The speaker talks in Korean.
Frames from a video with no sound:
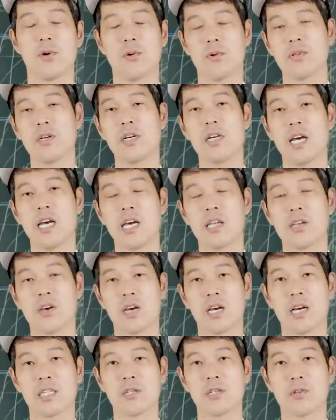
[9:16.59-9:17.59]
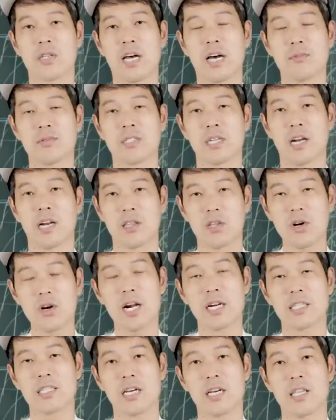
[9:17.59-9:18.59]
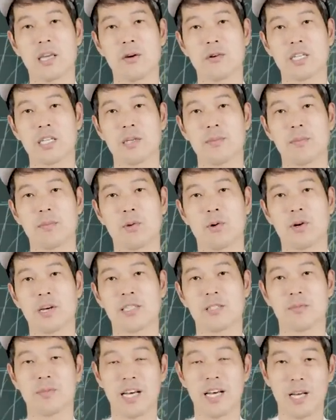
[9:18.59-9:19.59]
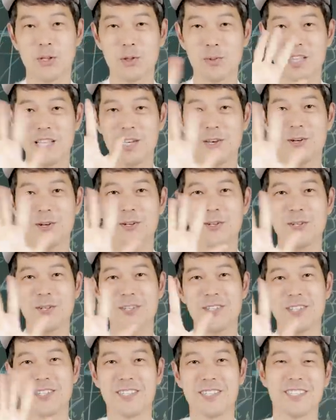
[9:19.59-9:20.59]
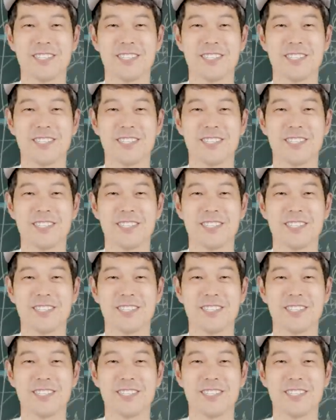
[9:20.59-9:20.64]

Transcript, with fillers: 오늘 이야기는 여기까지고 다음 시간에 더 알찬 내용을 찾아뵙도록 하겠습니다. 또 만나요.